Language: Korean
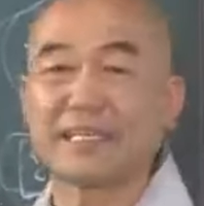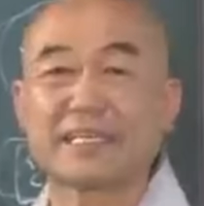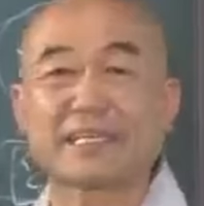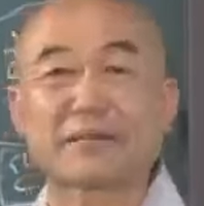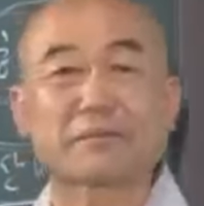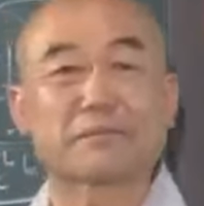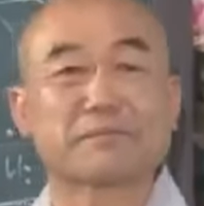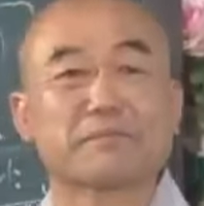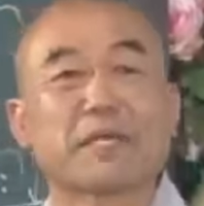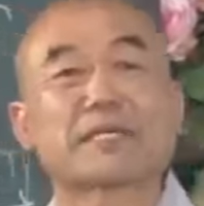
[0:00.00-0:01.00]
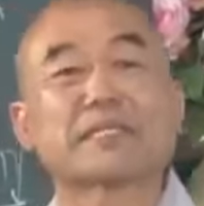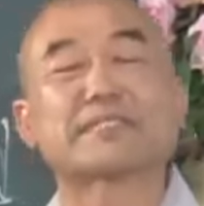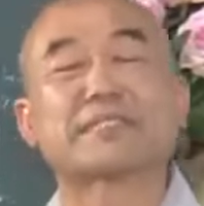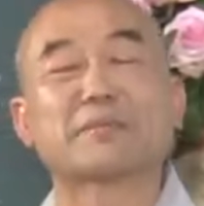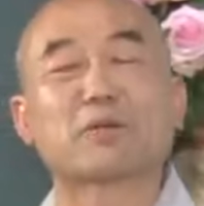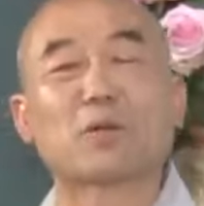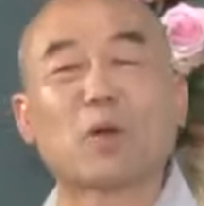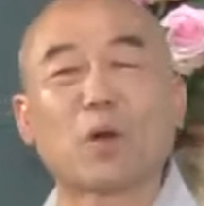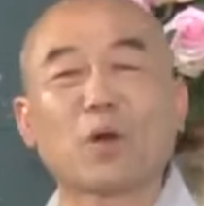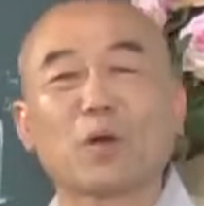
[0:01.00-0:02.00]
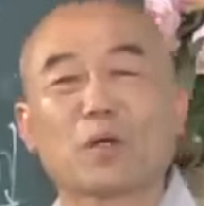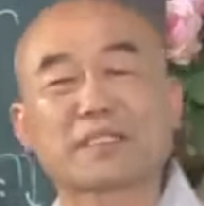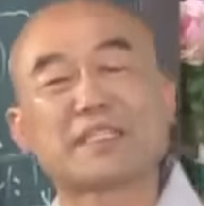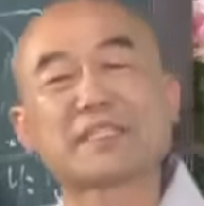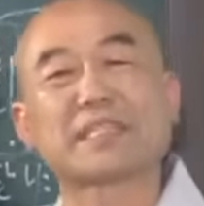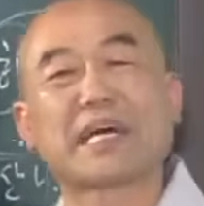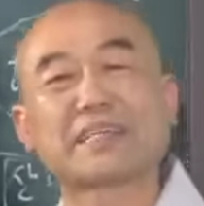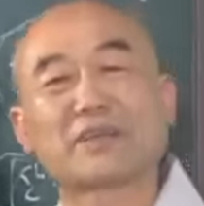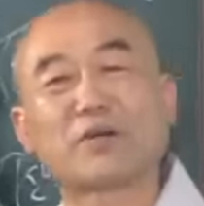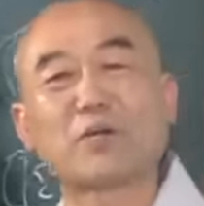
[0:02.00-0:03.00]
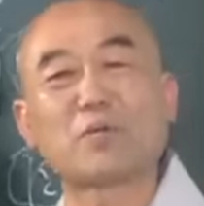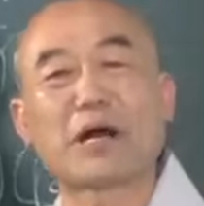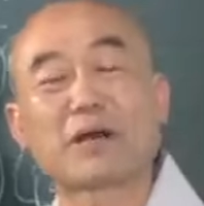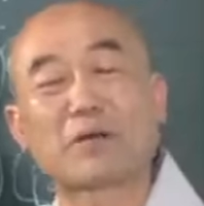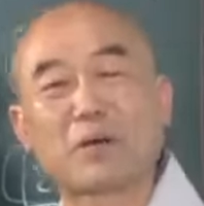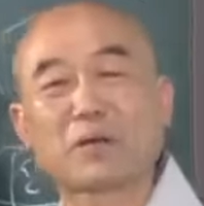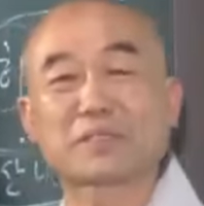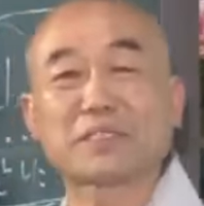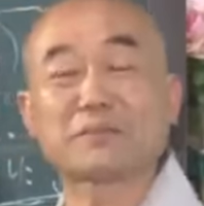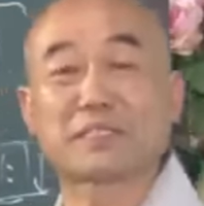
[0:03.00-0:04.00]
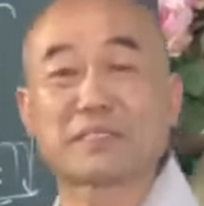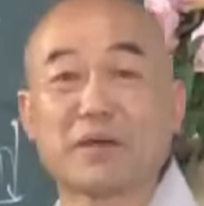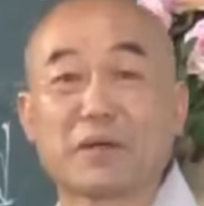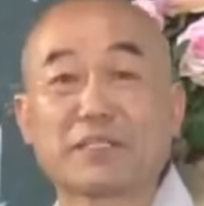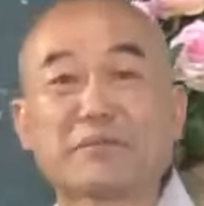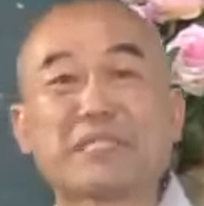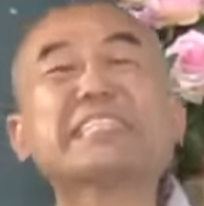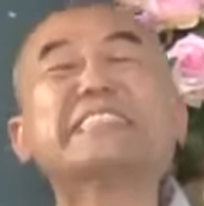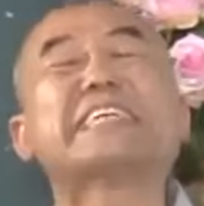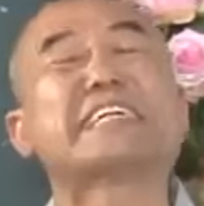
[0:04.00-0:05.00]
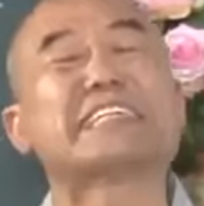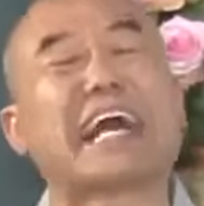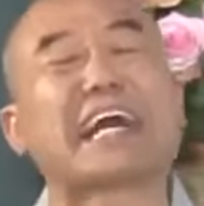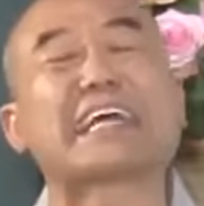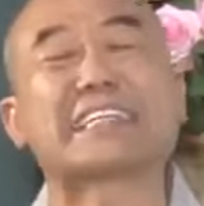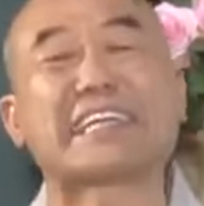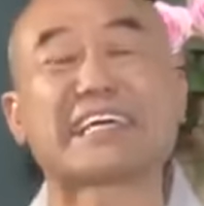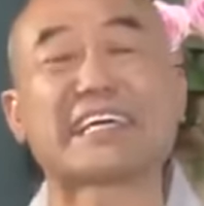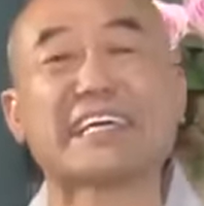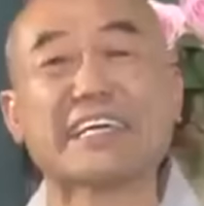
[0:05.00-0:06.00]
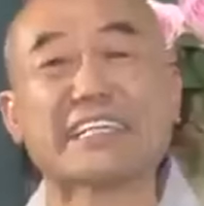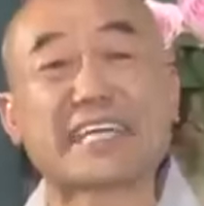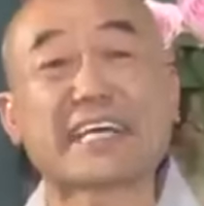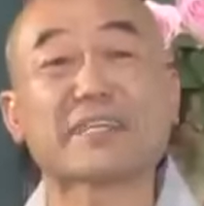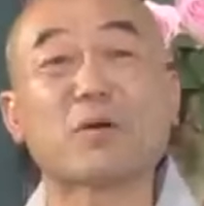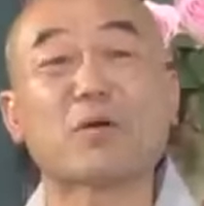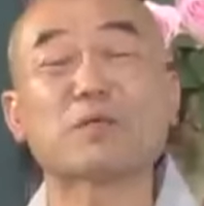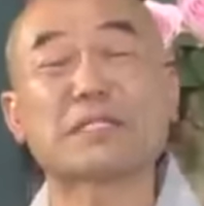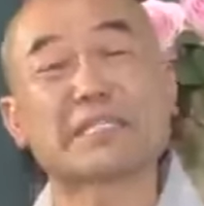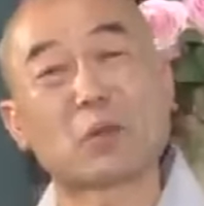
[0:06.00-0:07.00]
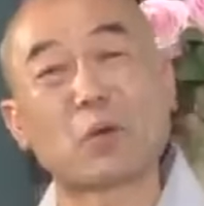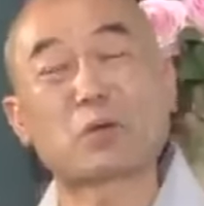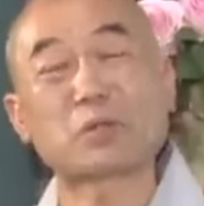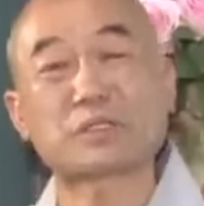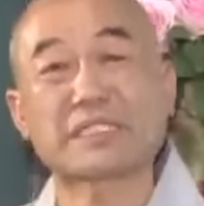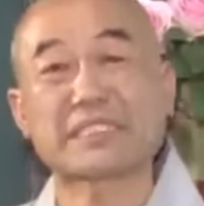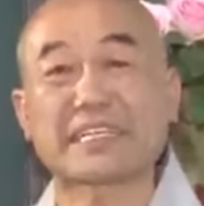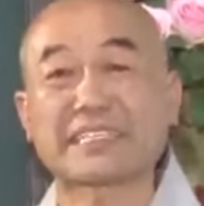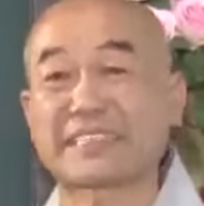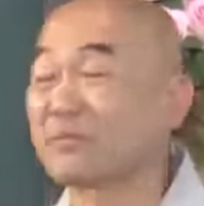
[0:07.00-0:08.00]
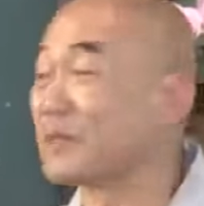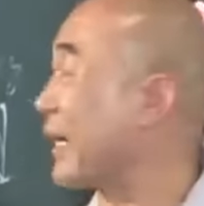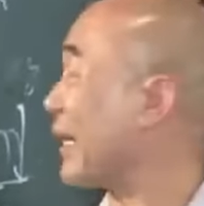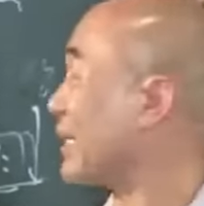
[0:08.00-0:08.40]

이게 맥을 짚고 경락을 공부하고 침을 왜냐하면 인체를 알아야 돼. 자기 몸을 이 도구로 써야 되기 때문에